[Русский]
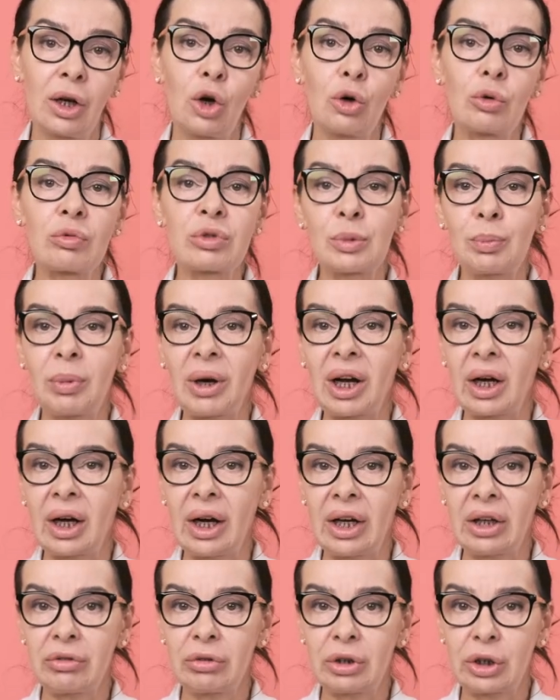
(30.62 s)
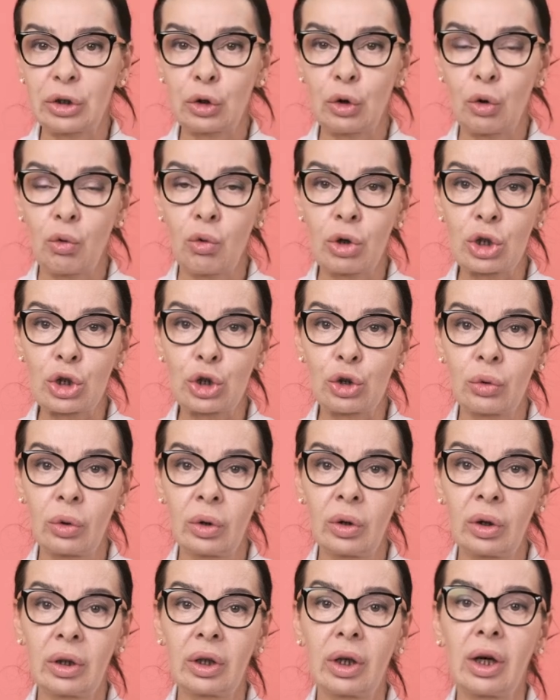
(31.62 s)
успокаивает
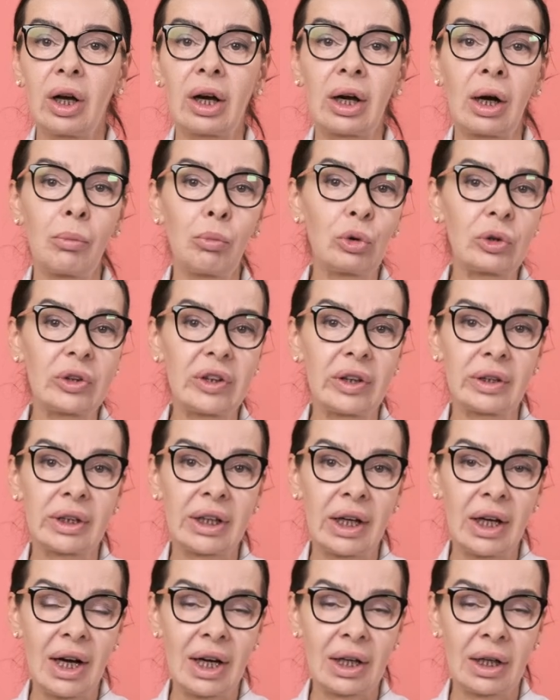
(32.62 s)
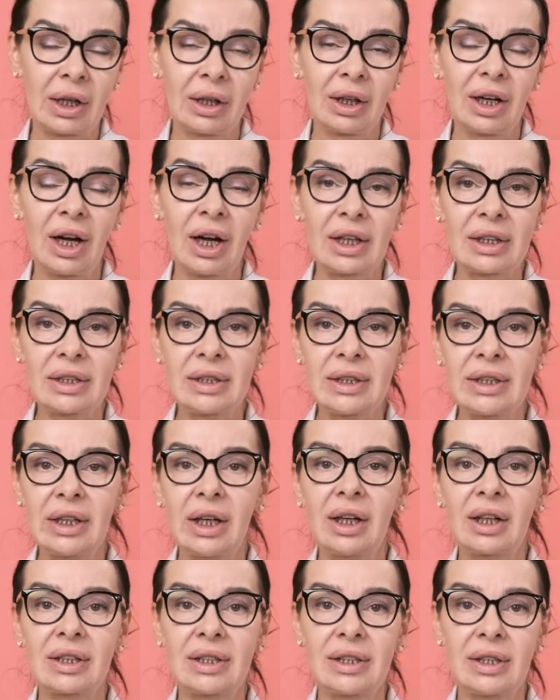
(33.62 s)
кожу, работает как
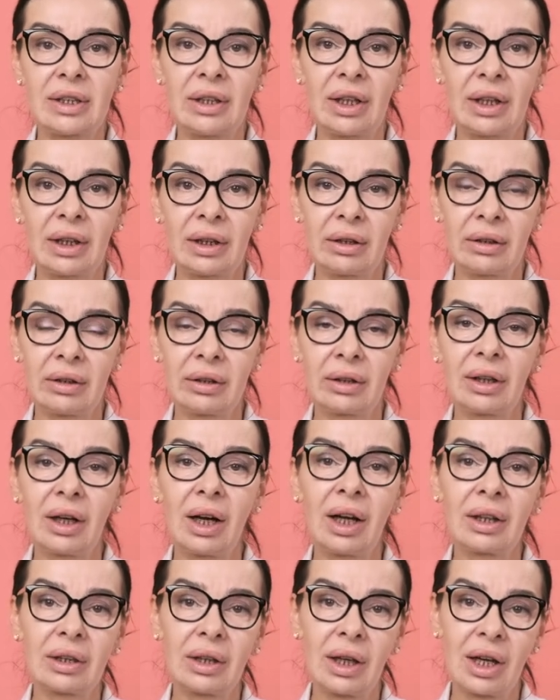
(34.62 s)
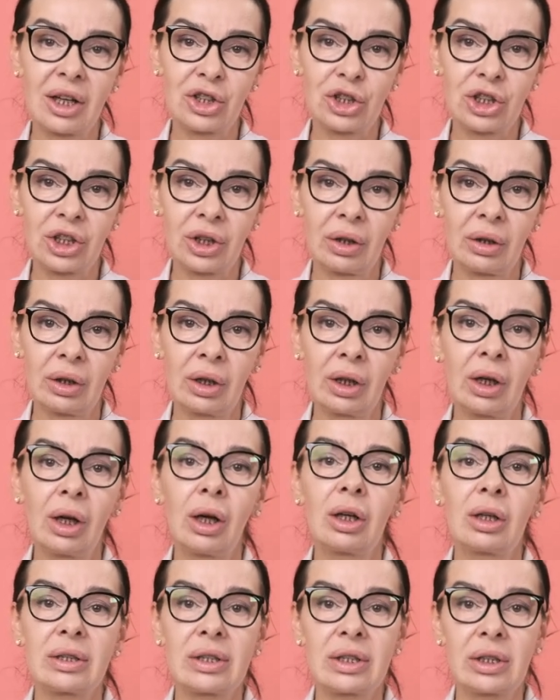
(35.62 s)
антиоксидант, а также
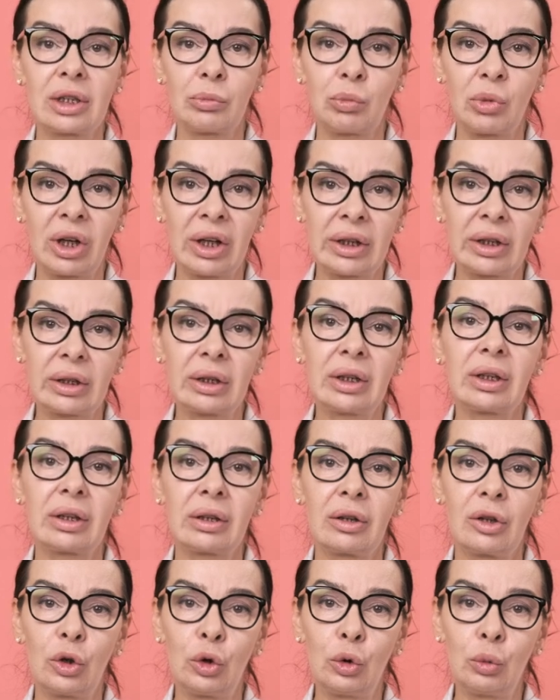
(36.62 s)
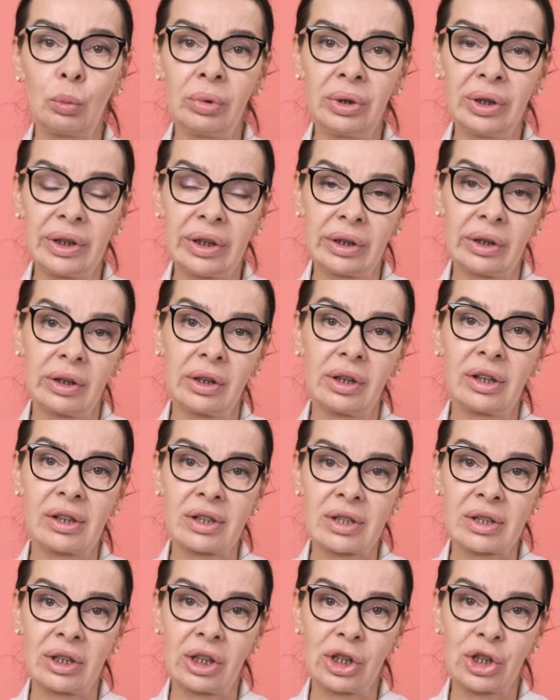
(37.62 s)
снимает любые
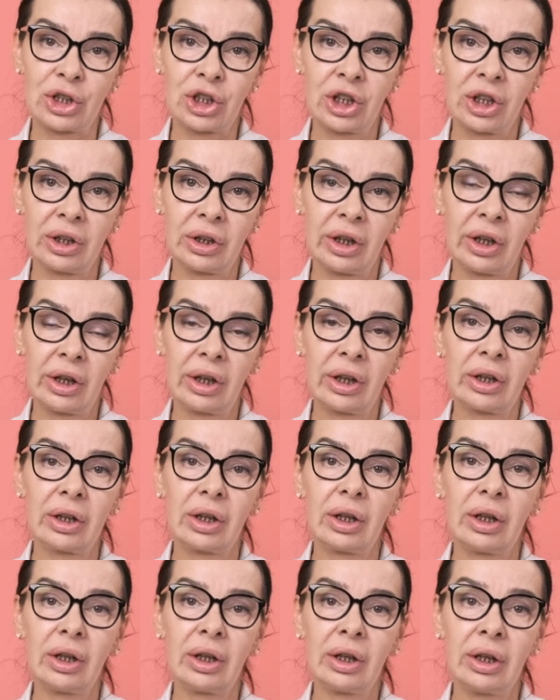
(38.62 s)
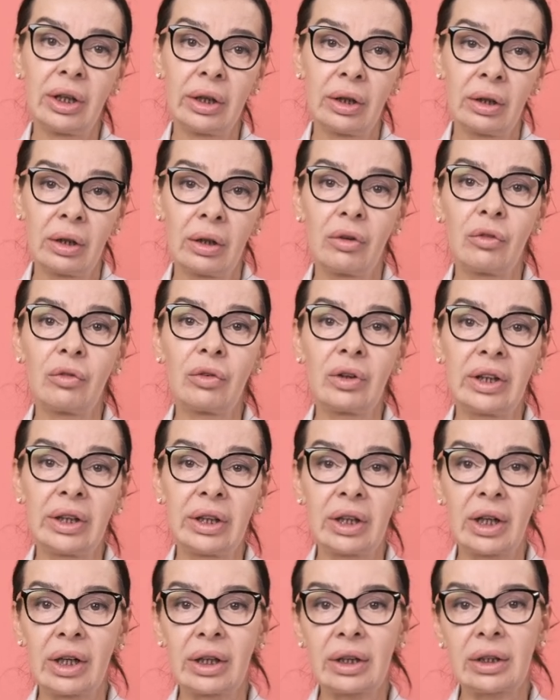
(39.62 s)
раздражения и
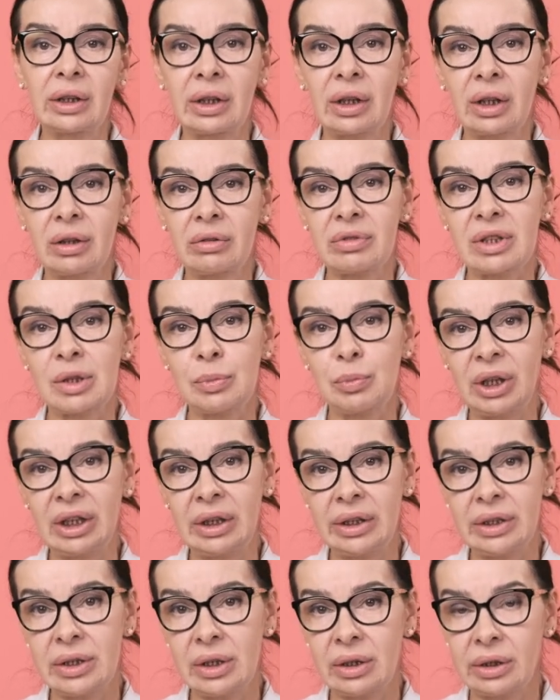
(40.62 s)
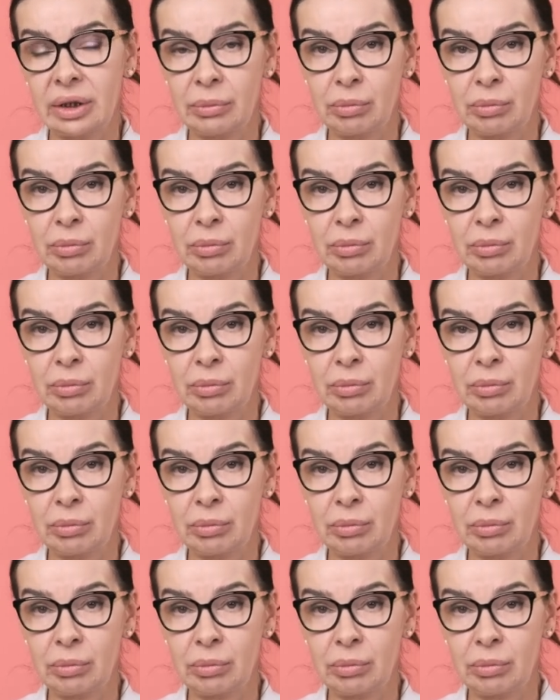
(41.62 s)
влияет на воспалительный